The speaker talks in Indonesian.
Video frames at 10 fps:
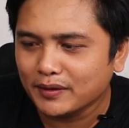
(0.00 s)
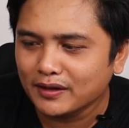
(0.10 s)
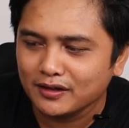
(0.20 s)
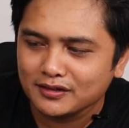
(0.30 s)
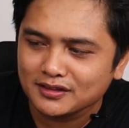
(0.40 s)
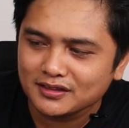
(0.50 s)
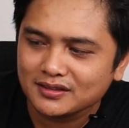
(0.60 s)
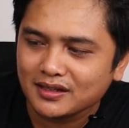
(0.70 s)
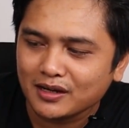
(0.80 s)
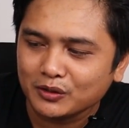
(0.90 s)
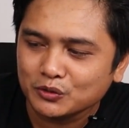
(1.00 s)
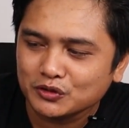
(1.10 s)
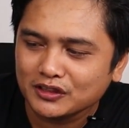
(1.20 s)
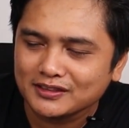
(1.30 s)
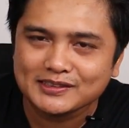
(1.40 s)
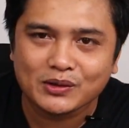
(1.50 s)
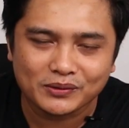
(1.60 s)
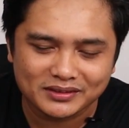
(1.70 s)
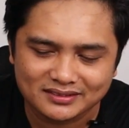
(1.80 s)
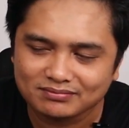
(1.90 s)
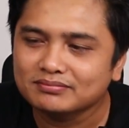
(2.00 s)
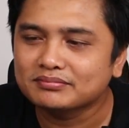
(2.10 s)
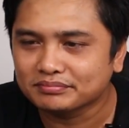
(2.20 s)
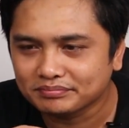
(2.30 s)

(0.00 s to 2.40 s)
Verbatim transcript: balance acoustic sound hmm.